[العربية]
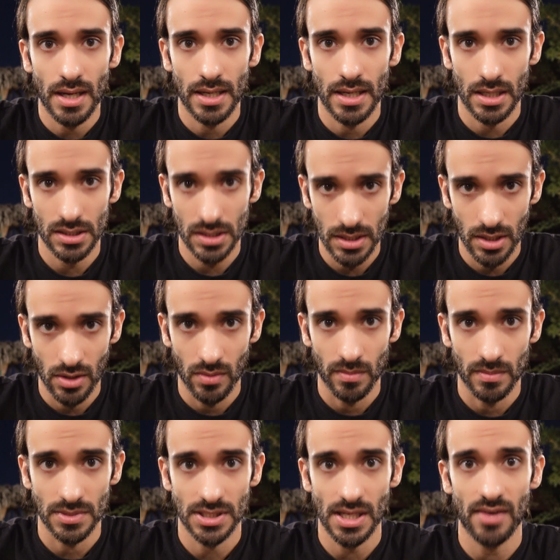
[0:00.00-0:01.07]
انا اعطيهم
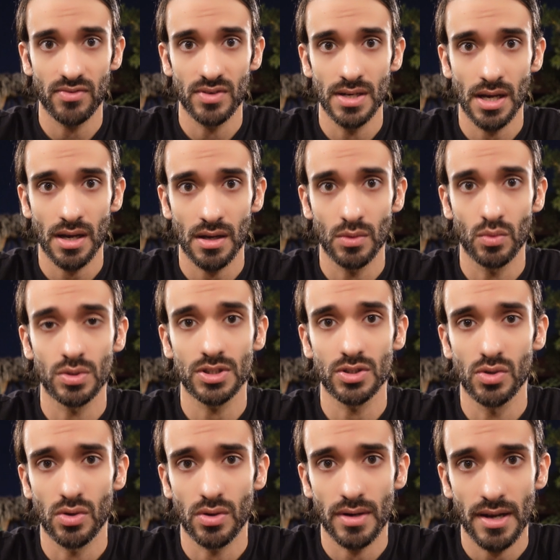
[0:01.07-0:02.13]
سعف النخل
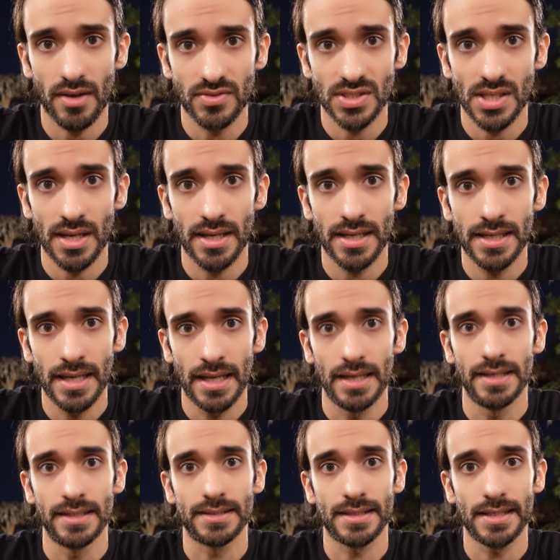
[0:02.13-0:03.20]
والطيور نفسها هي
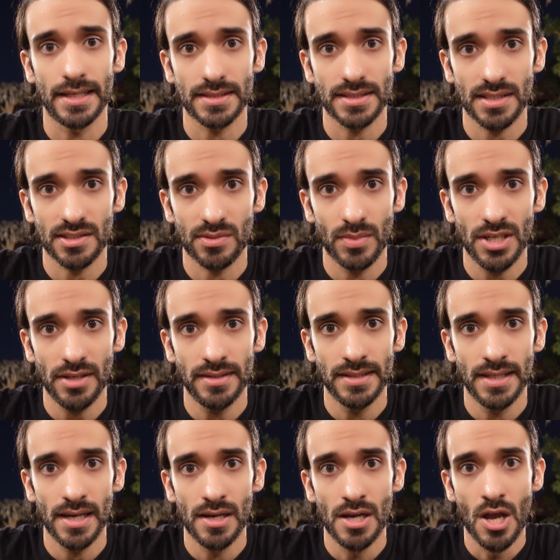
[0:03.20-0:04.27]
اللي تقصص من
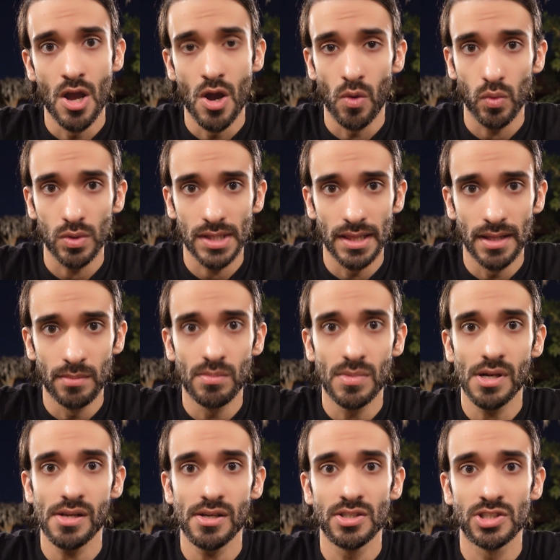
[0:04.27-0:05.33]
عنده وتلم
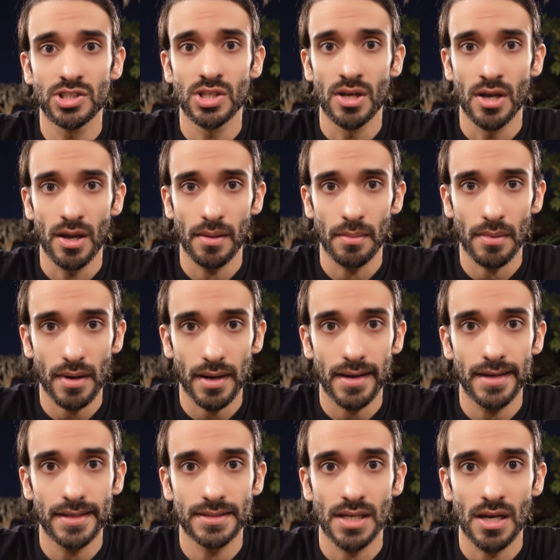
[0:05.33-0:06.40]
العش
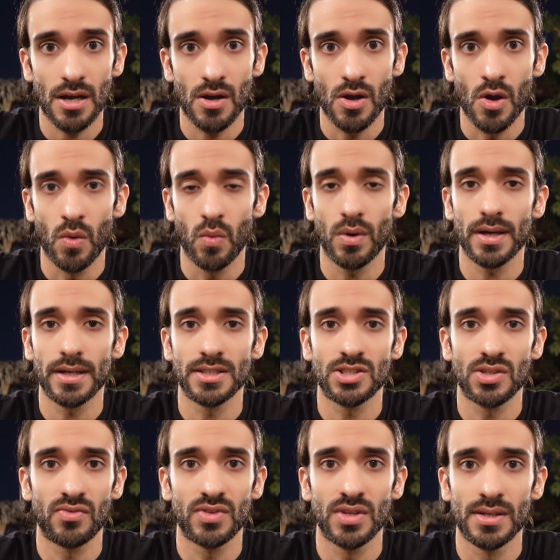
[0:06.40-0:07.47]
براحتها وانا
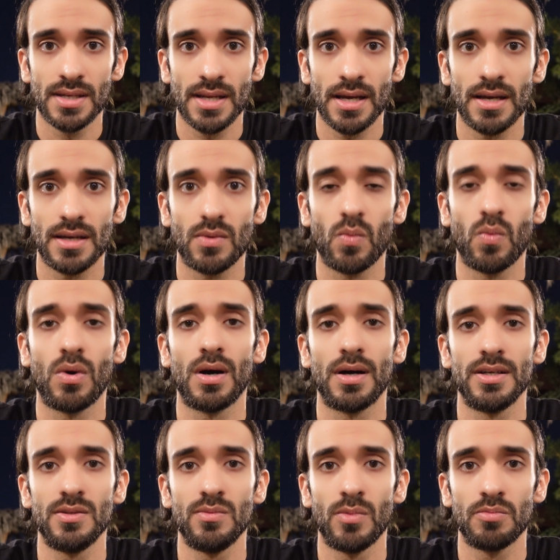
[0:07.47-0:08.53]
شفت انه
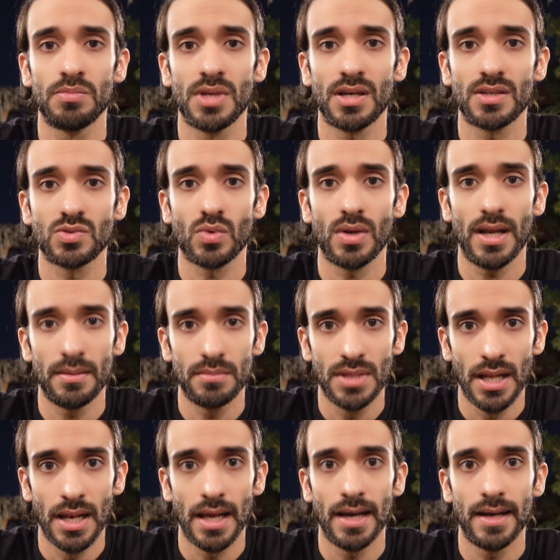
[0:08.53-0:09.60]
وايد ممتاز والحمد
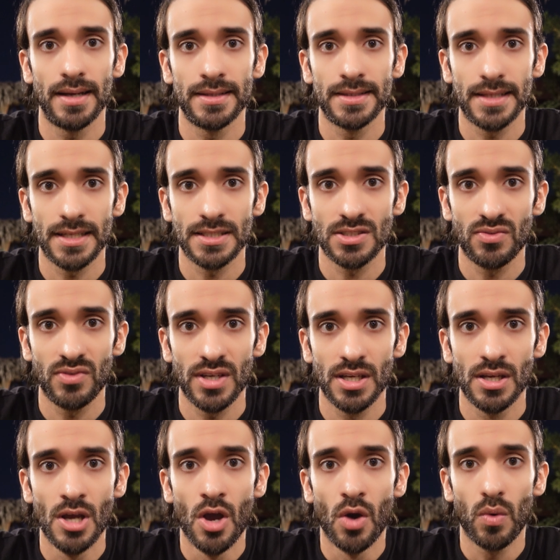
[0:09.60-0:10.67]
لله انتجت
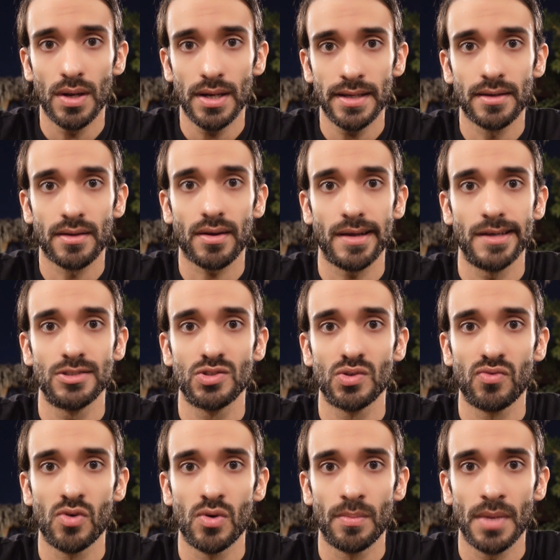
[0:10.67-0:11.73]
فيه والحين راح
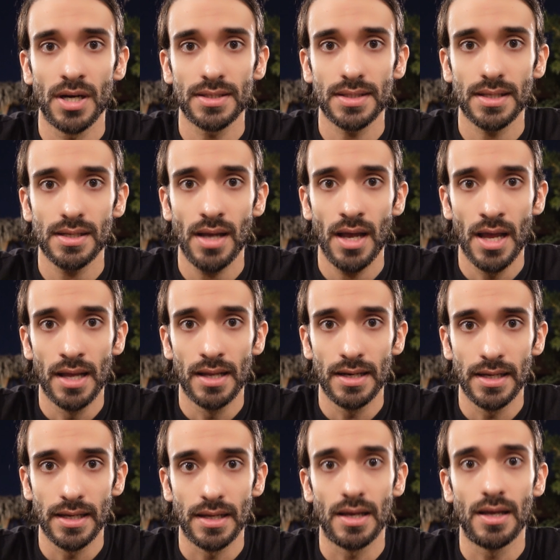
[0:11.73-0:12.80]
تشوفون مقطع
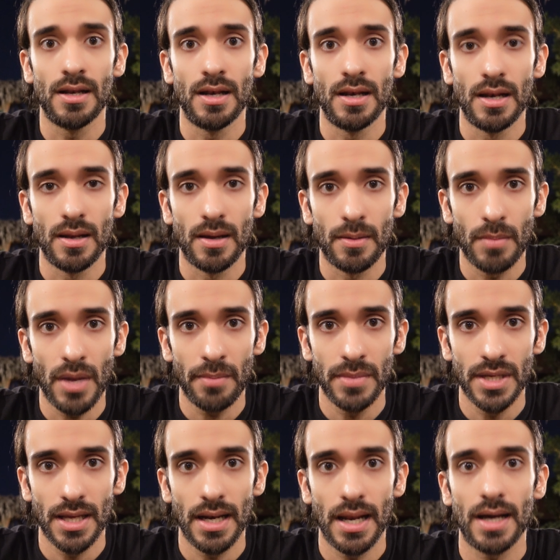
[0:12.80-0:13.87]

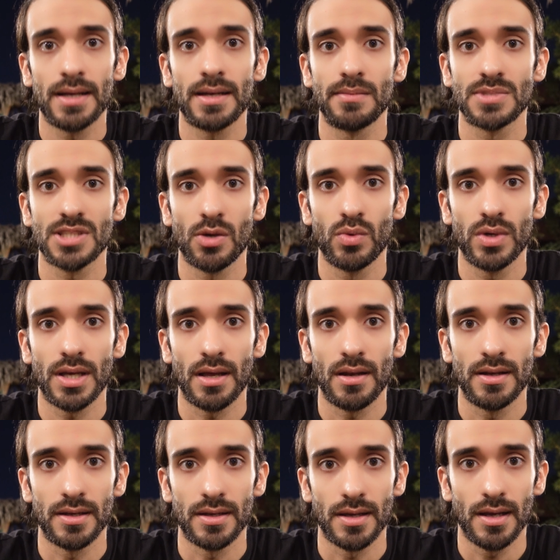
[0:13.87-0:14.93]
للمحمية اللي انا مسويها
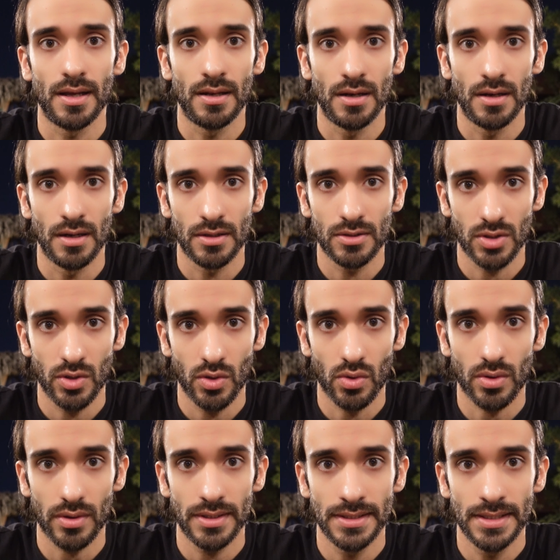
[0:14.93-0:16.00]

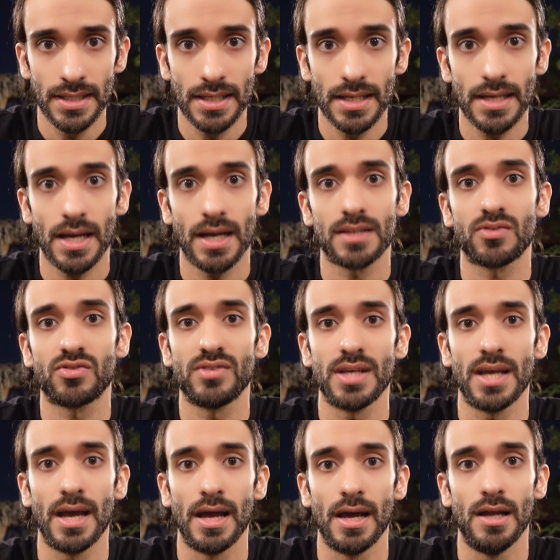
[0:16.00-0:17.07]
للطيور عندي اللي حاط
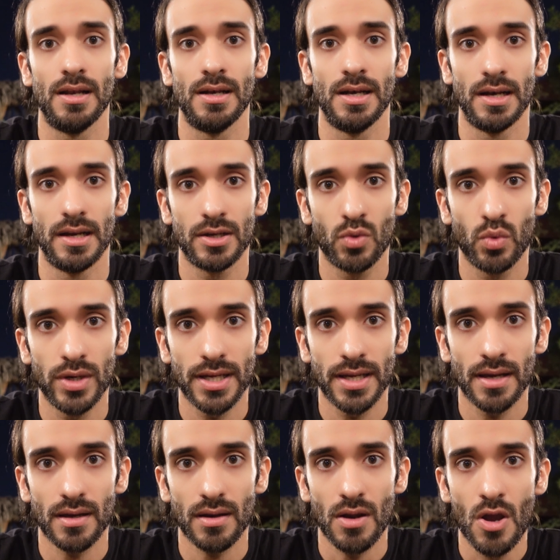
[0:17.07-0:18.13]
فيها
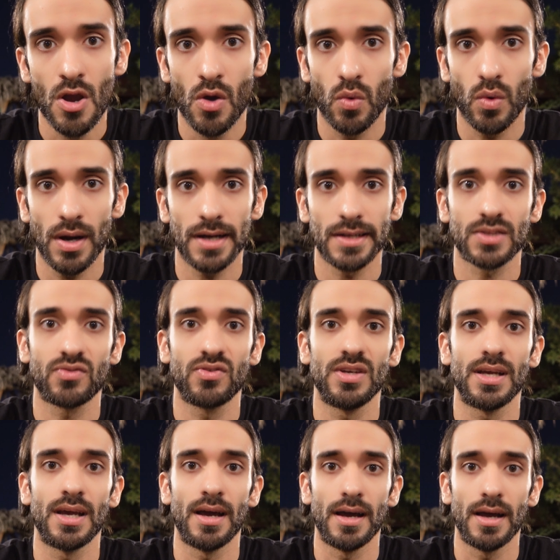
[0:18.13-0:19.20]
الكويكر وحاط
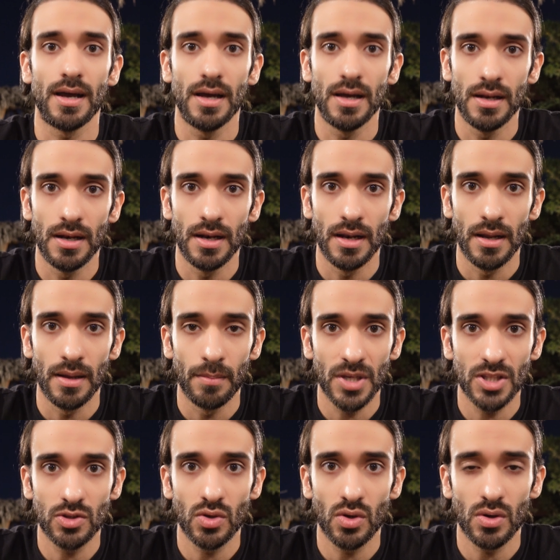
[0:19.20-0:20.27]
فيها
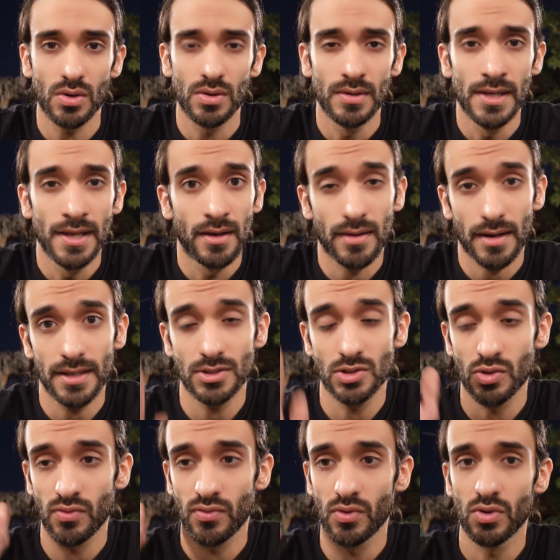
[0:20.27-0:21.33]
المتو راح
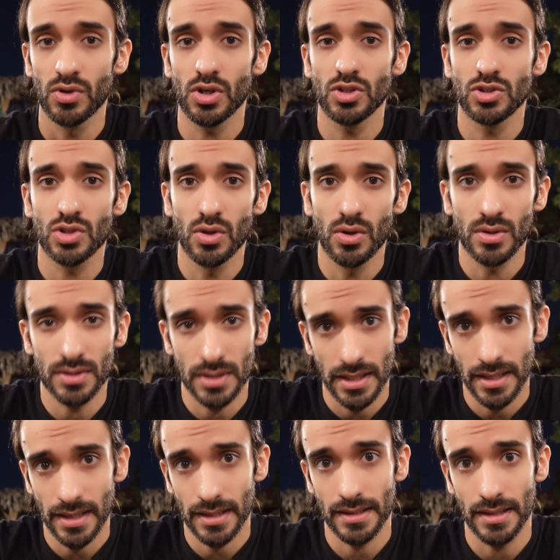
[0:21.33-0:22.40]
تشوفون شلون
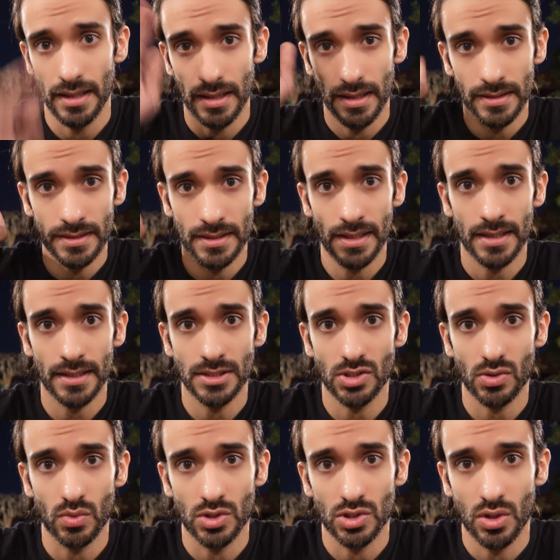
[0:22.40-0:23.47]
طريقة الانتاج
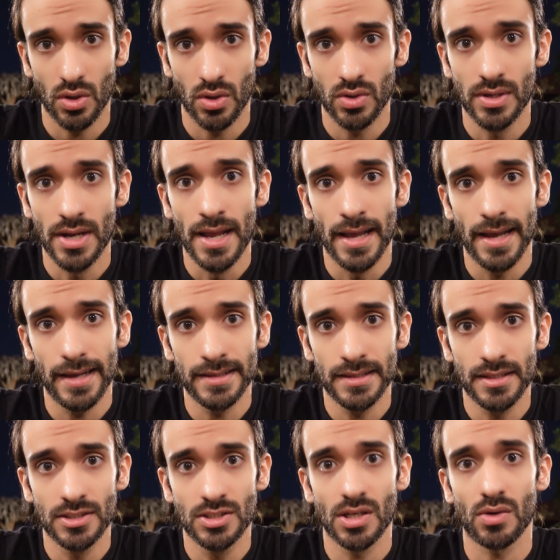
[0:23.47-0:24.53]
وشلون
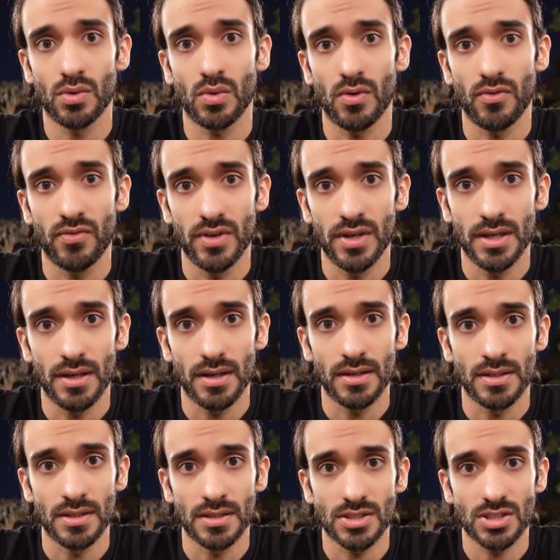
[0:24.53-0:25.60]
انتجوا في
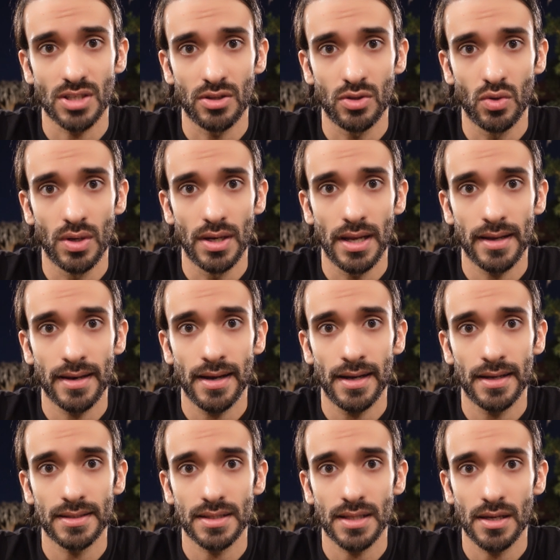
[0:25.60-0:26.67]
آه، الصندوق اللي انا
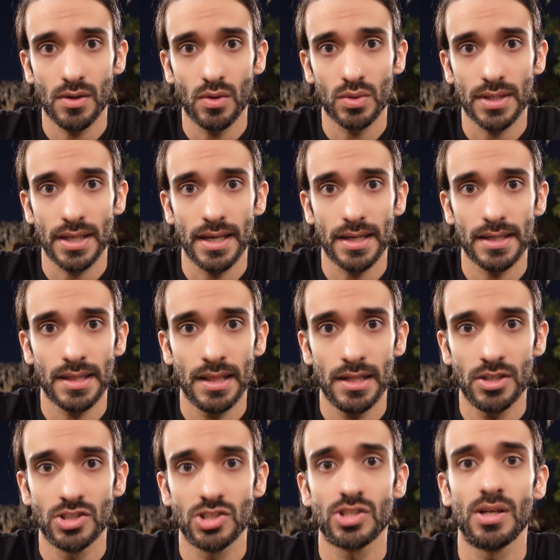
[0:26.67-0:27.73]
حاطه وطريقة
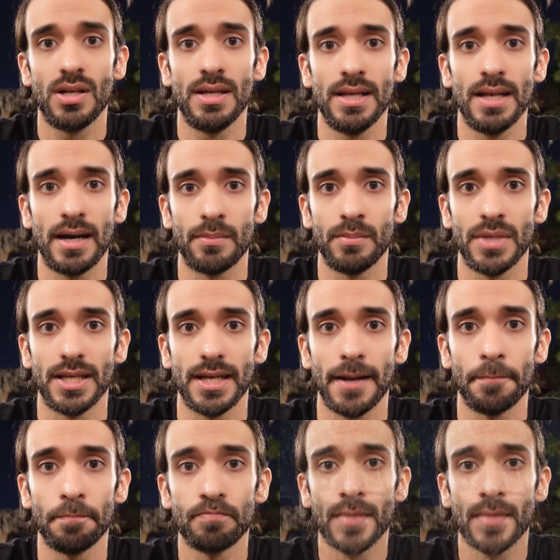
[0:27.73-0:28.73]
العش اللي لامينه